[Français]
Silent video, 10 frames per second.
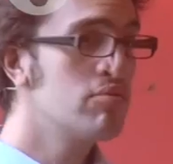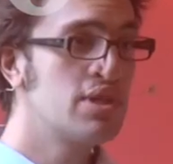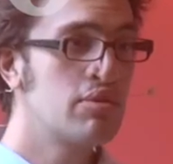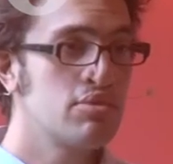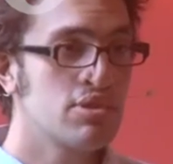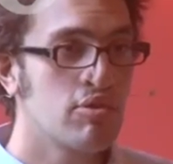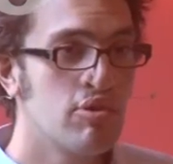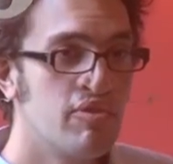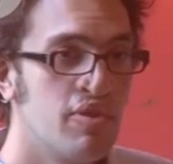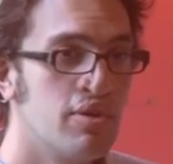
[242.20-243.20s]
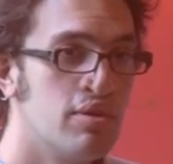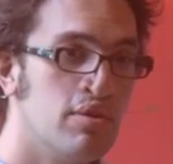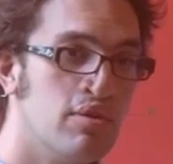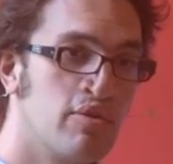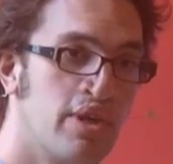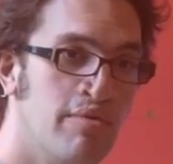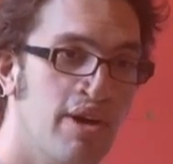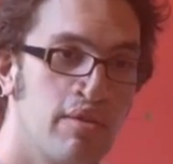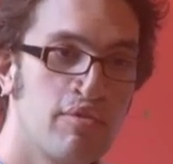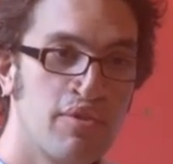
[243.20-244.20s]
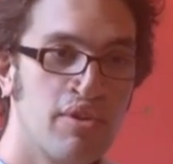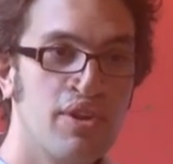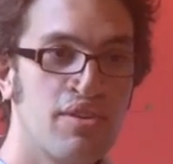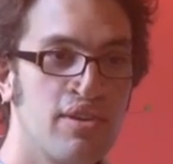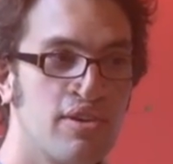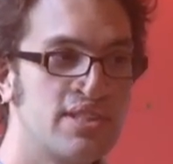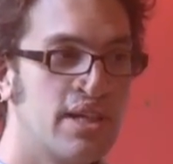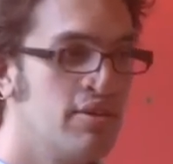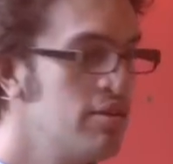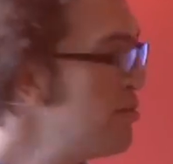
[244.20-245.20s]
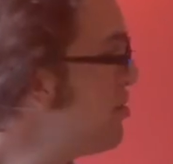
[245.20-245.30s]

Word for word: vous êtes tous anglophones euh, au Québec, donc ça veut dire single sign-on.